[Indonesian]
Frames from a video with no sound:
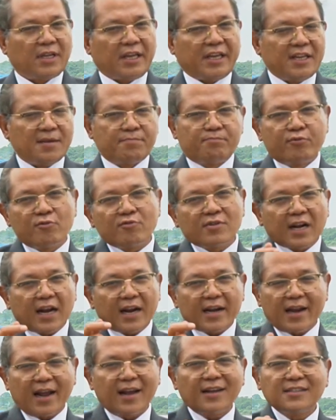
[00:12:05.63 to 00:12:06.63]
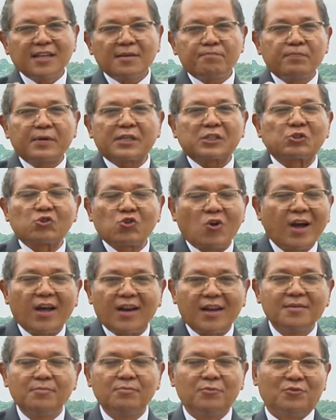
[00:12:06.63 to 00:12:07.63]
Ini bukan hanya
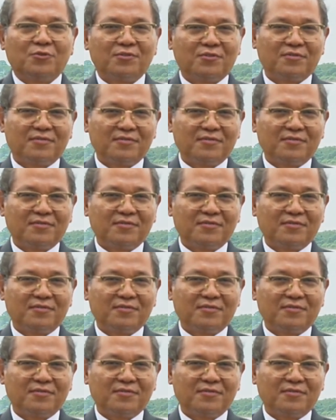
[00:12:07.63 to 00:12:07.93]
persoalanmu.